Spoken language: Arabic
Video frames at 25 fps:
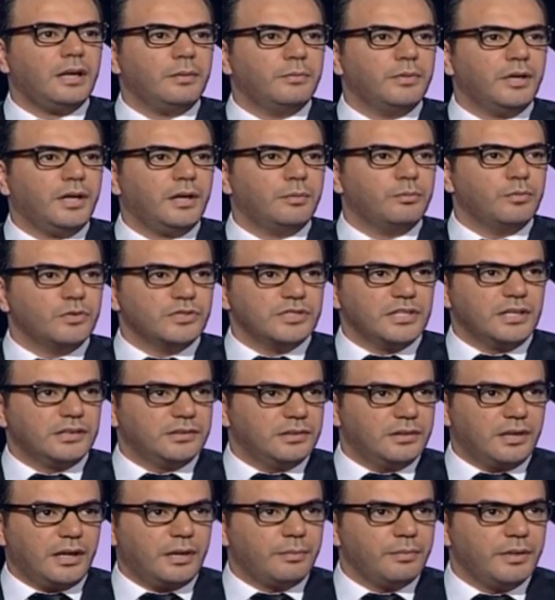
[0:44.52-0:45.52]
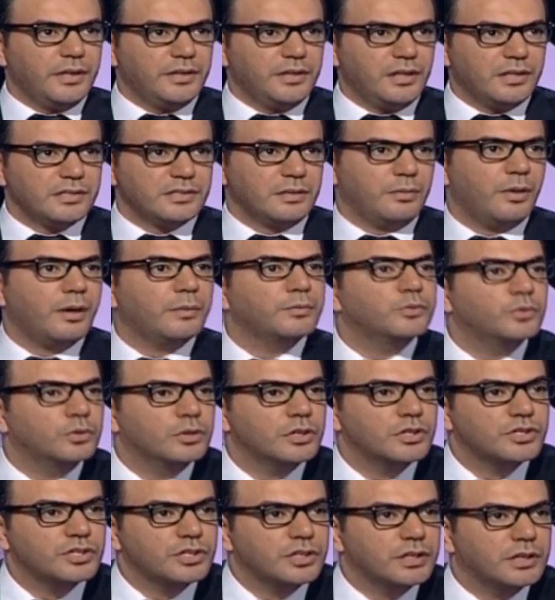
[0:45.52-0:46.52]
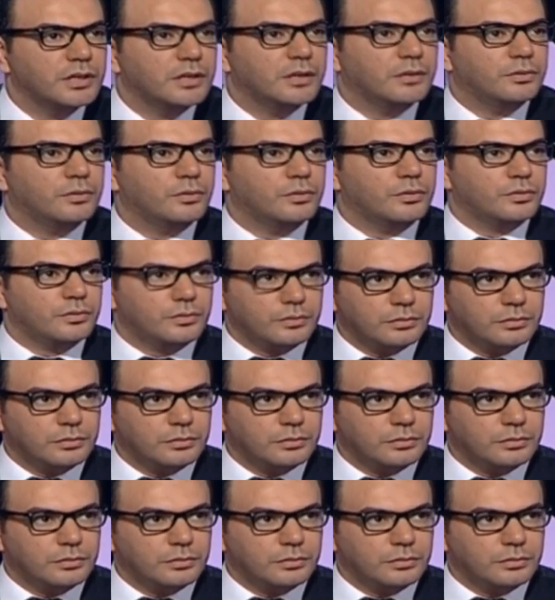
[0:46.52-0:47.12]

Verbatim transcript: بحبوا زياد الرحباني اصلا ما عم تقولي شيء انه